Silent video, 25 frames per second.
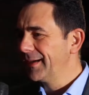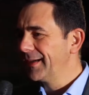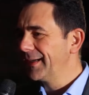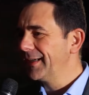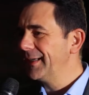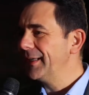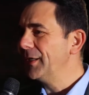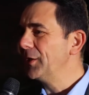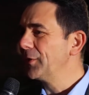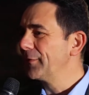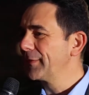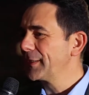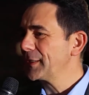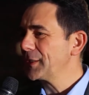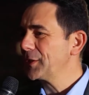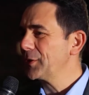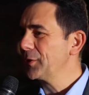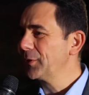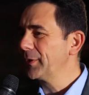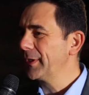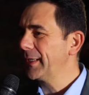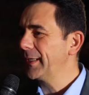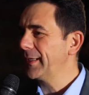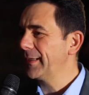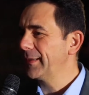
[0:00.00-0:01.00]

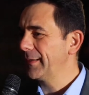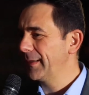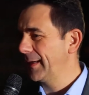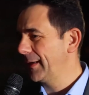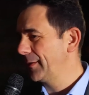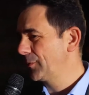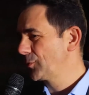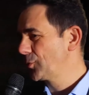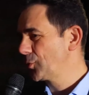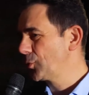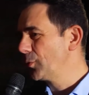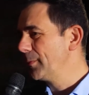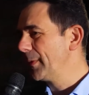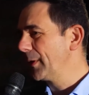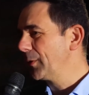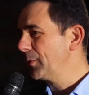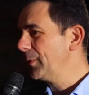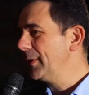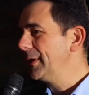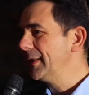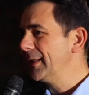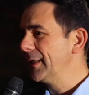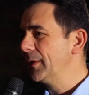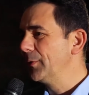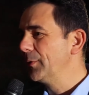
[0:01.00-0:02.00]
L'innovazione
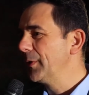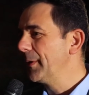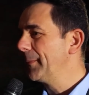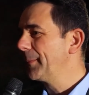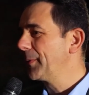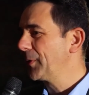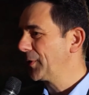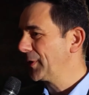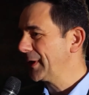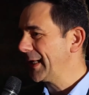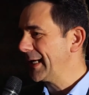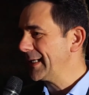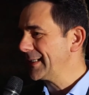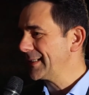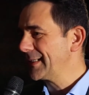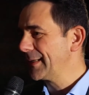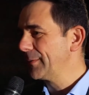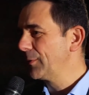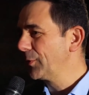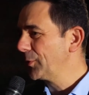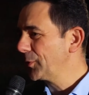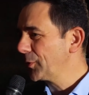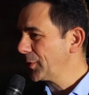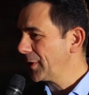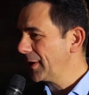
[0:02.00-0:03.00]
assume quindi
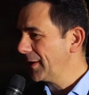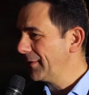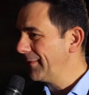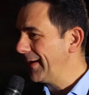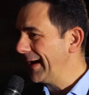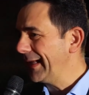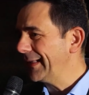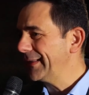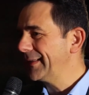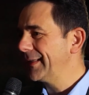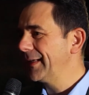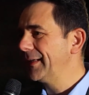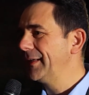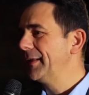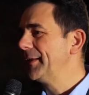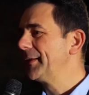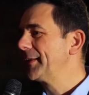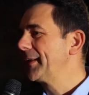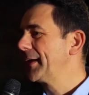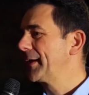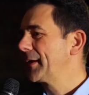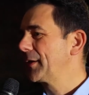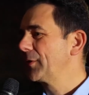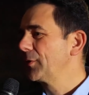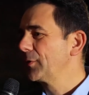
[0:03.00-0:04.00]
un'importanza molto rilevante
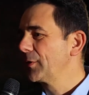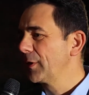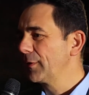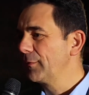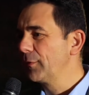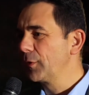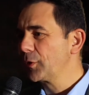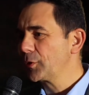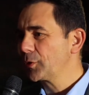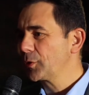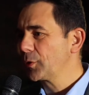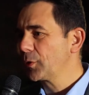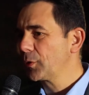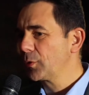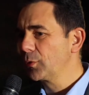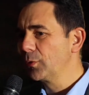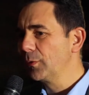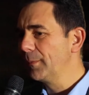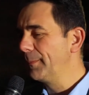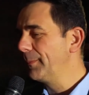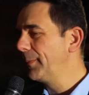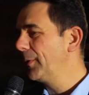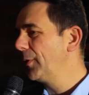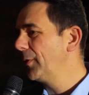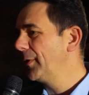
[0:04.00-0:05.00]
all'interno del vostro
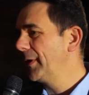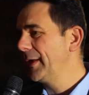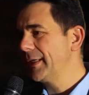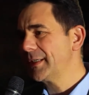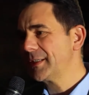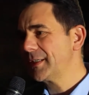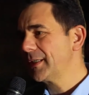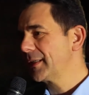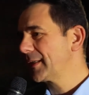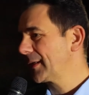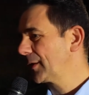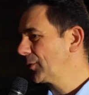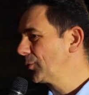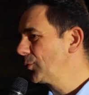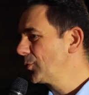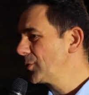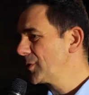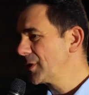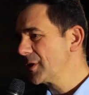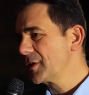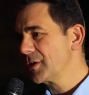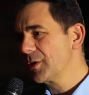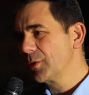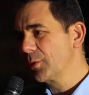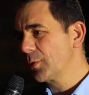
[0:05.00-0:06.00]
gruppo e si
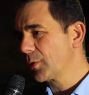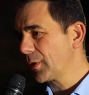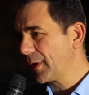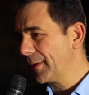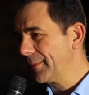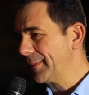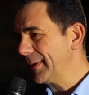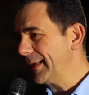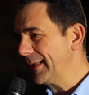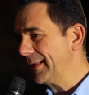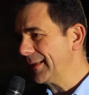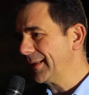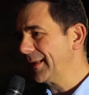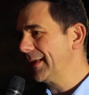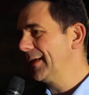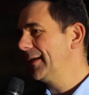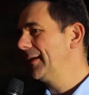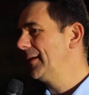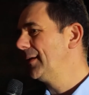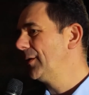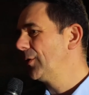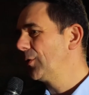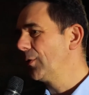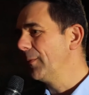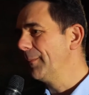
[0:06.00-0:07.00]
traduce
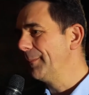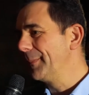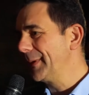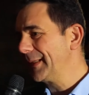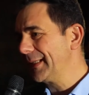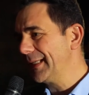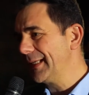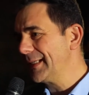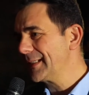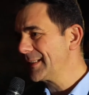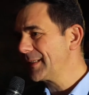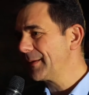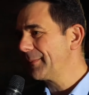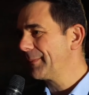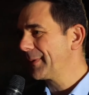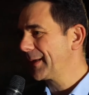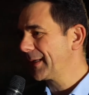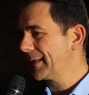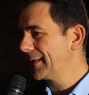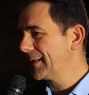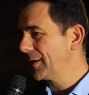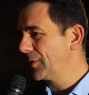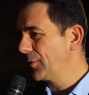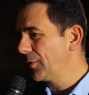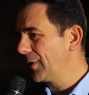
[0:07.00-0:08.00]
sicuramente in competenze
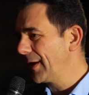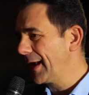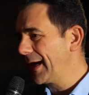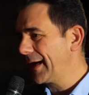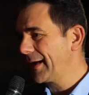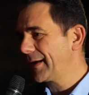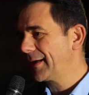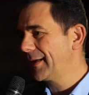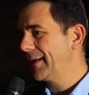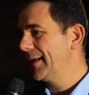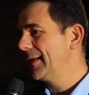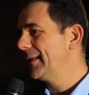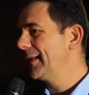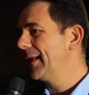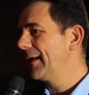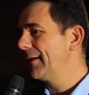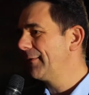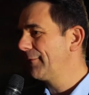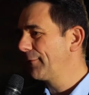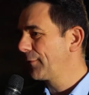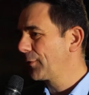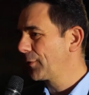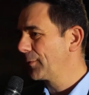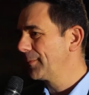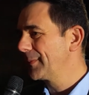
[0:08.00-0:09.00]
particolari e
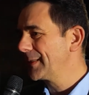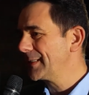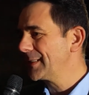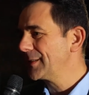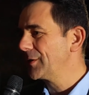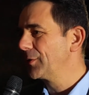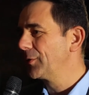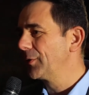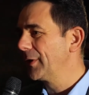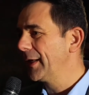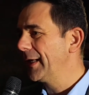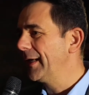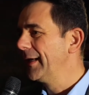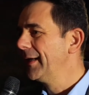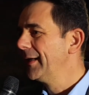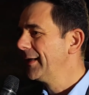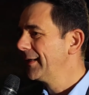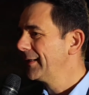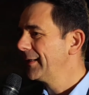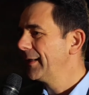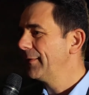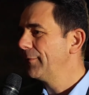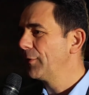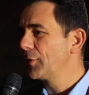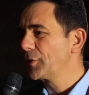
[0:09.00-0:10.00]
nella formazione
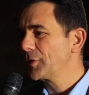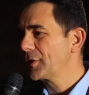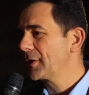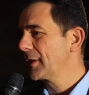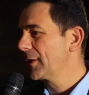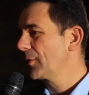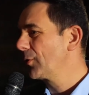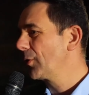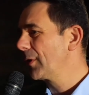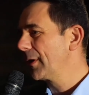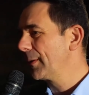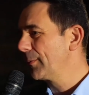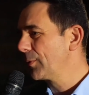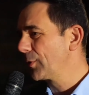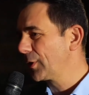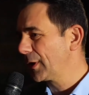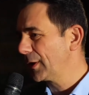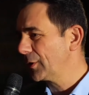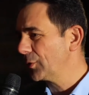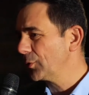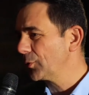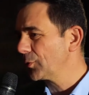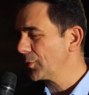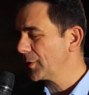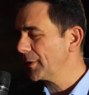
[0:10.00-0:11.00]
dei vostri
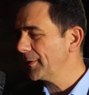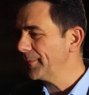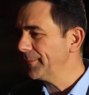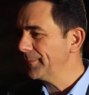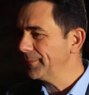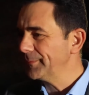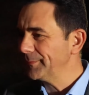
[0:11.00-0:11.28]
collaboratori.